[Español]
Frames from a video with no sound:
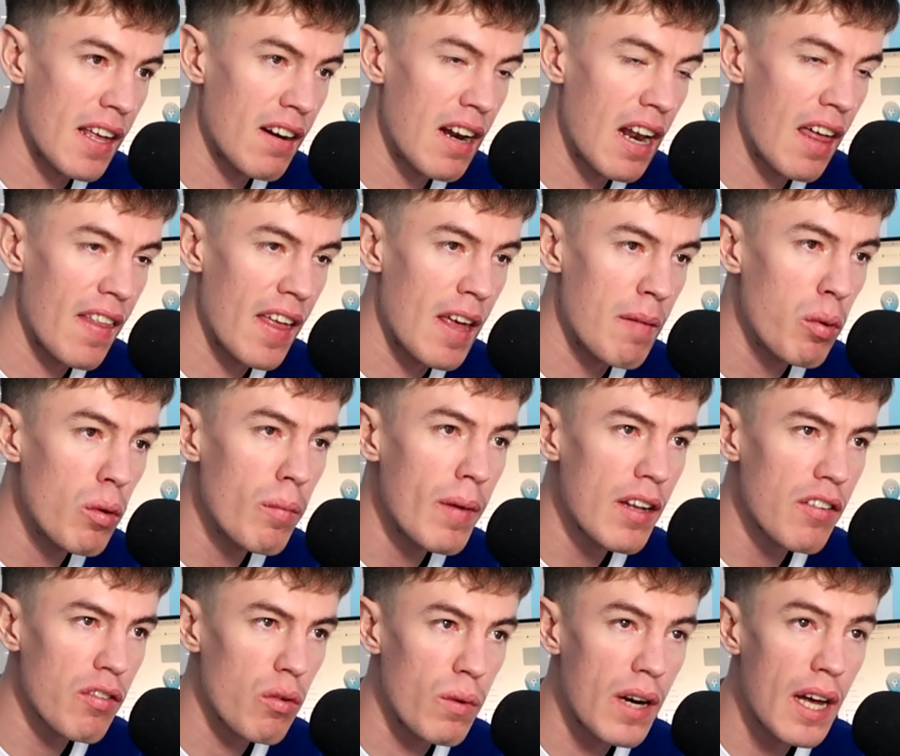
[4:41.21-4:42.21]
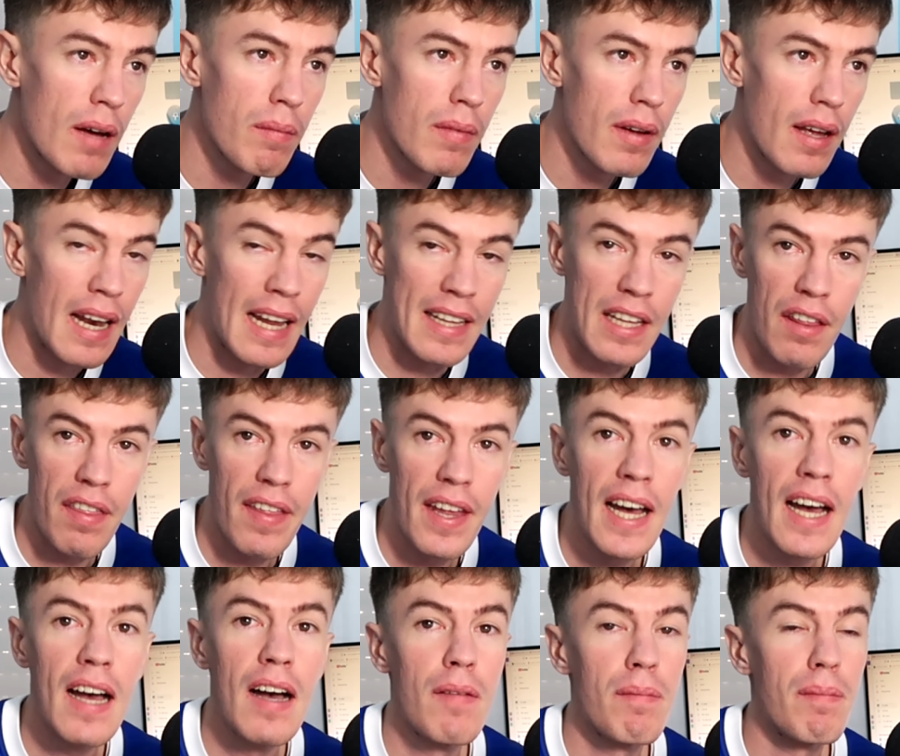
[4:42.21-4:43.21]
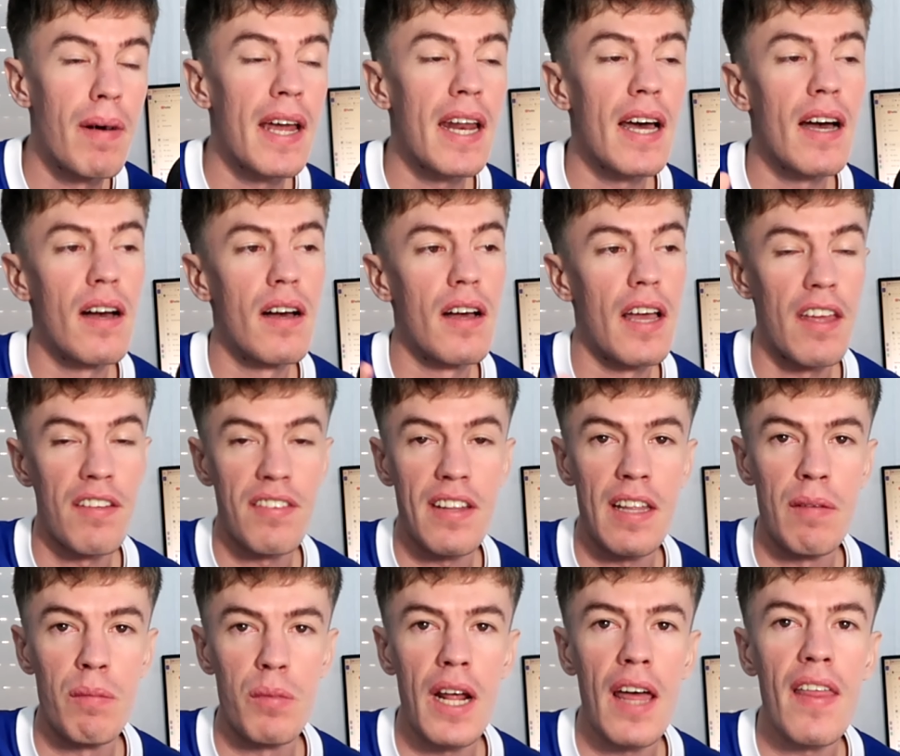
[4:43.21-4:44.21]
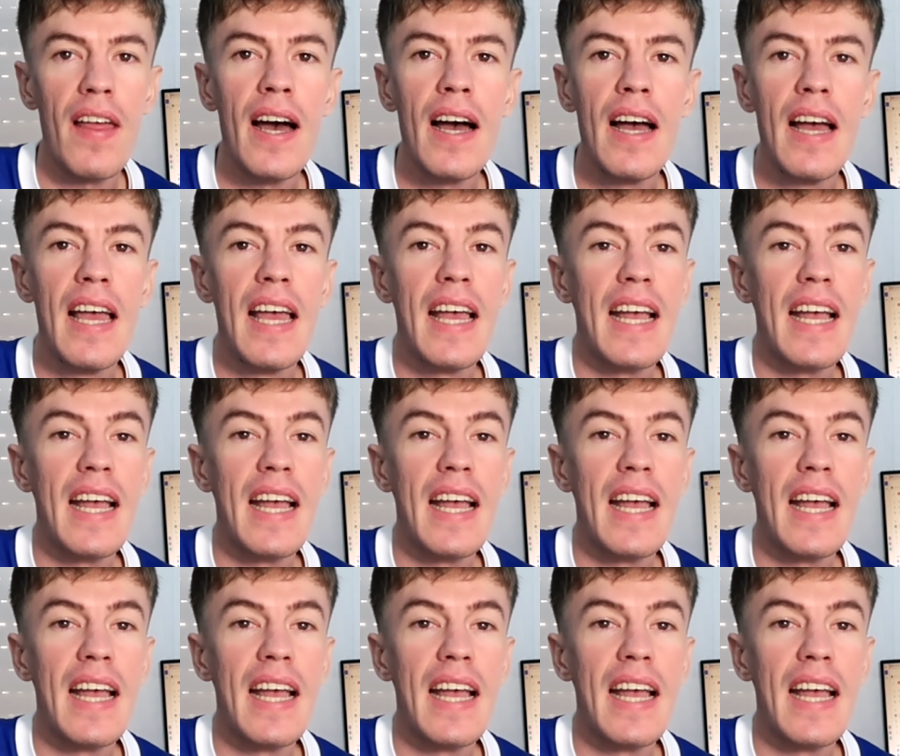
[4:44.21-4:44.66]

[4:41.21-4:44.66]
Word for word: Es la de Pumas, UNAM, la tercera para esta temporada